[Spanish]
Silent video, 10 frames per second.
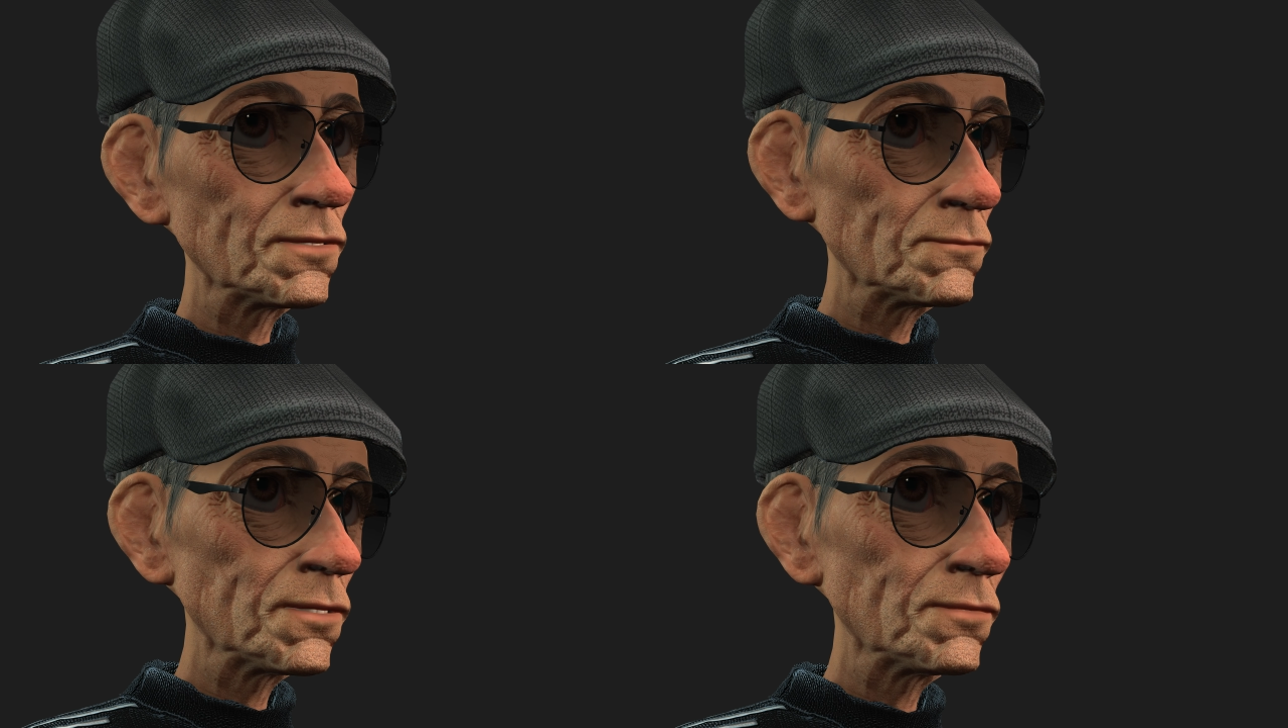
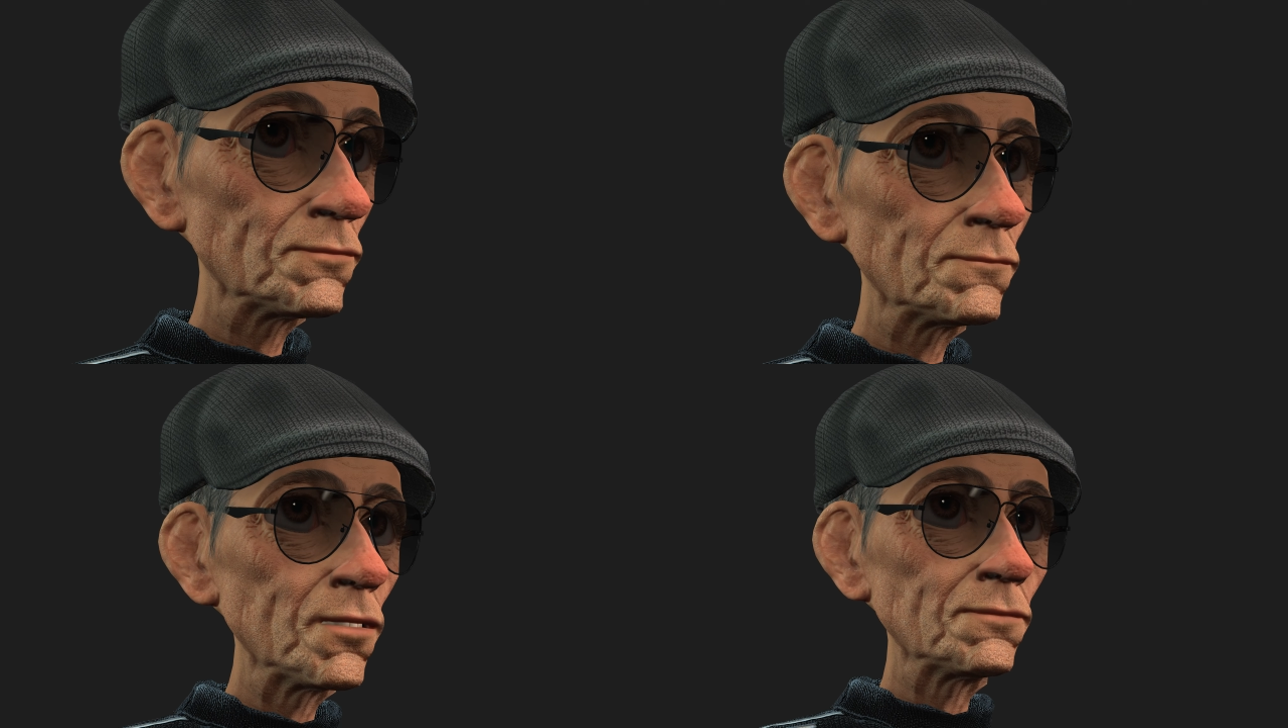
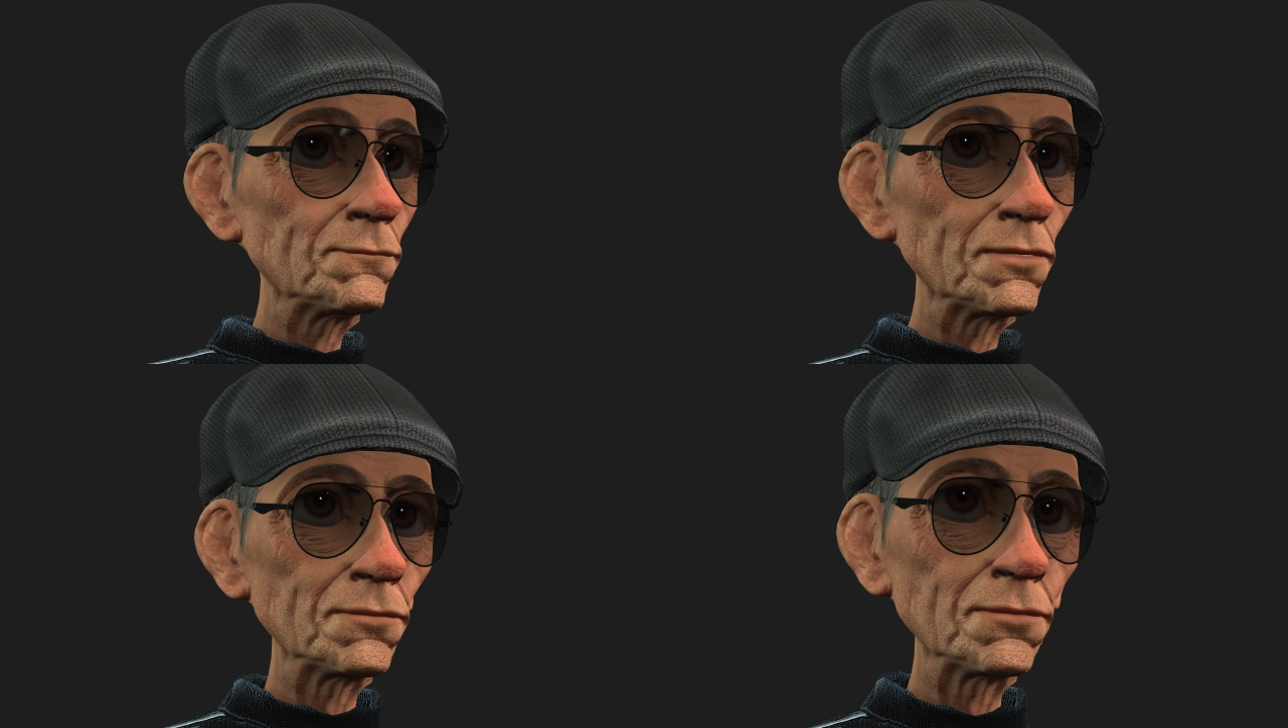Practicaba
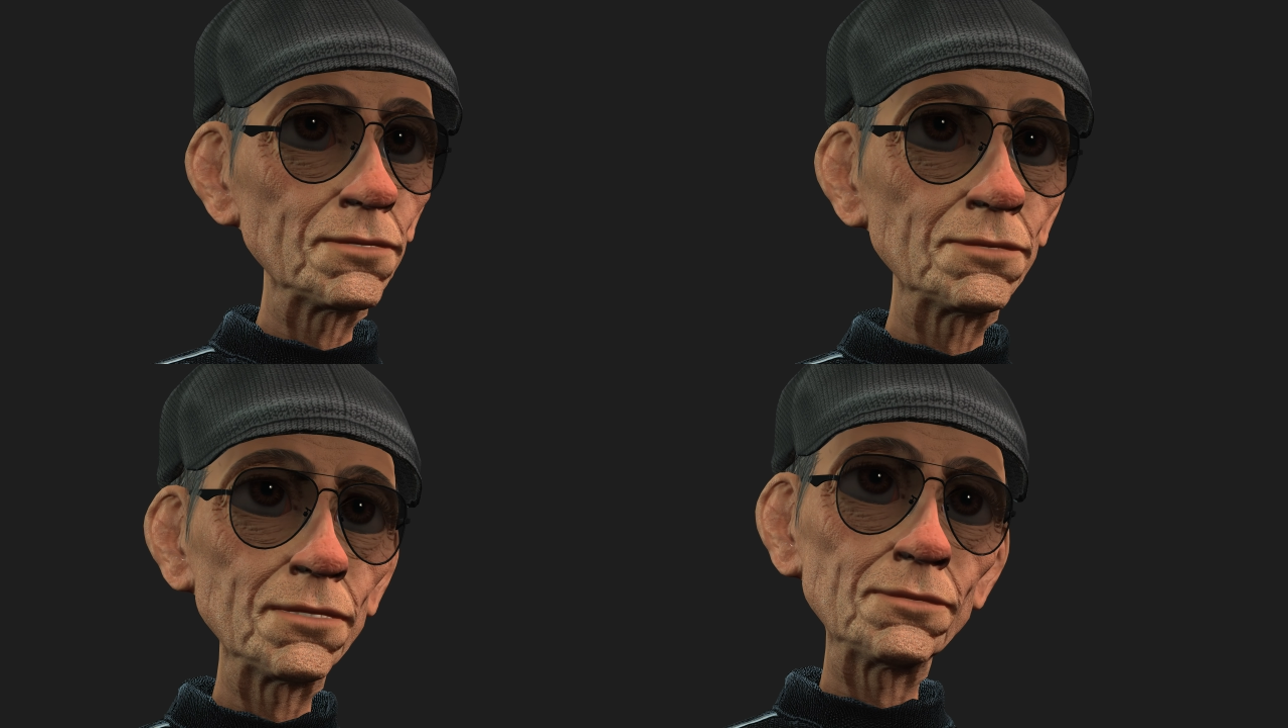
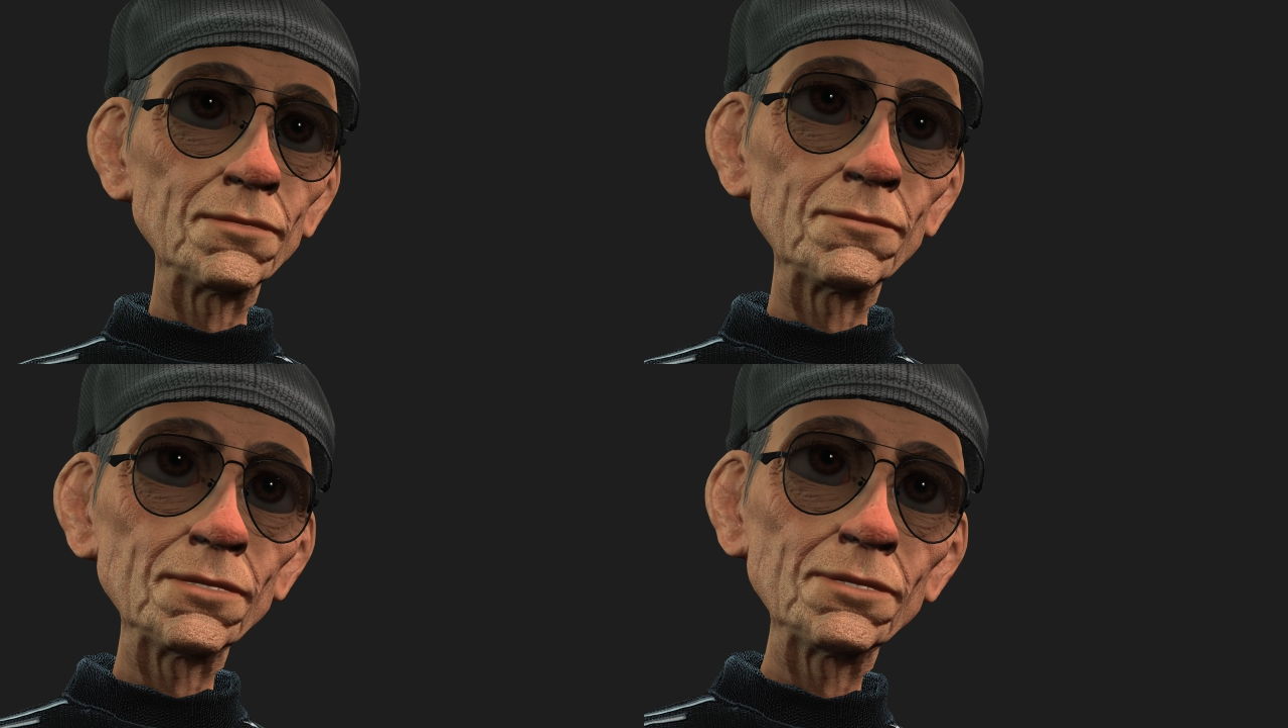diligentemente,
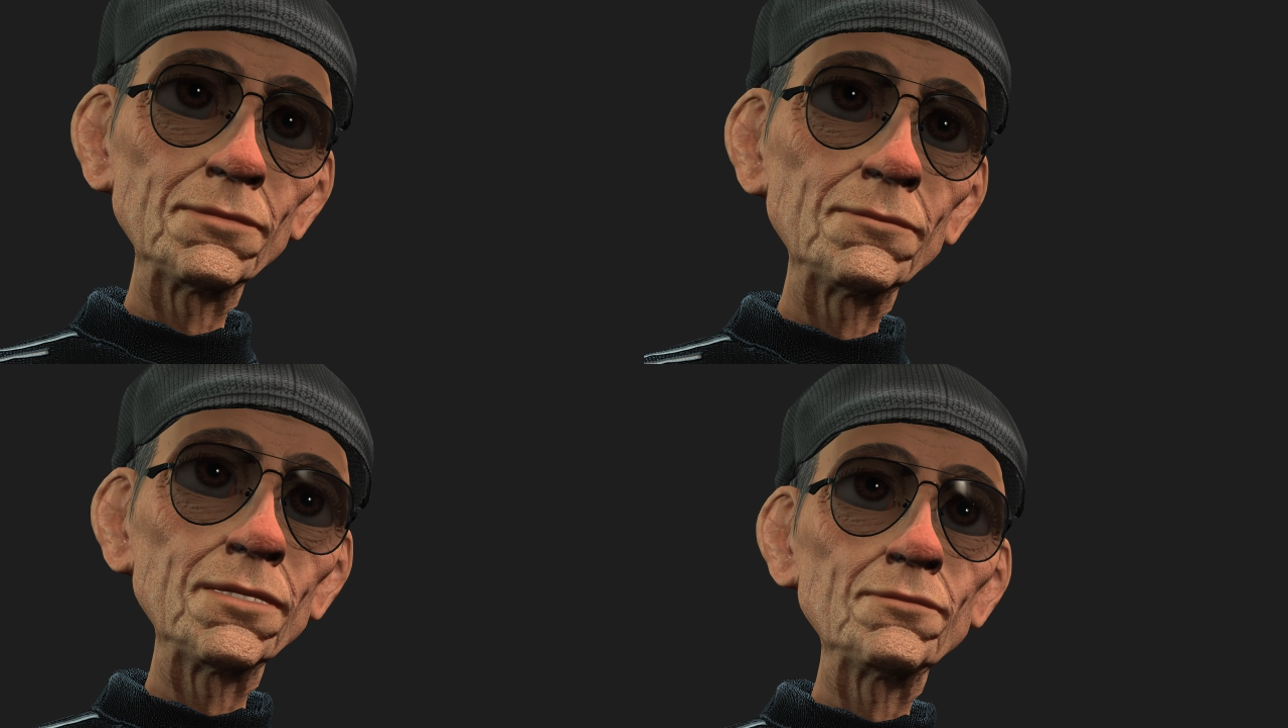
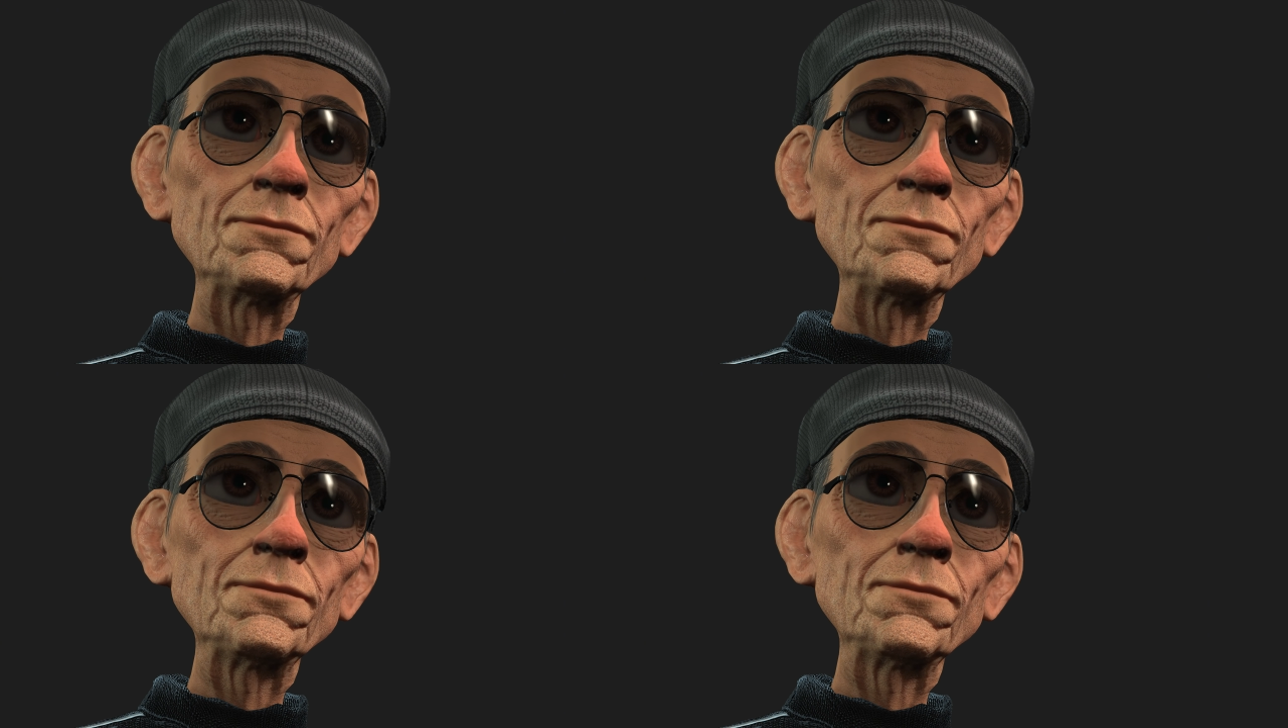jugaba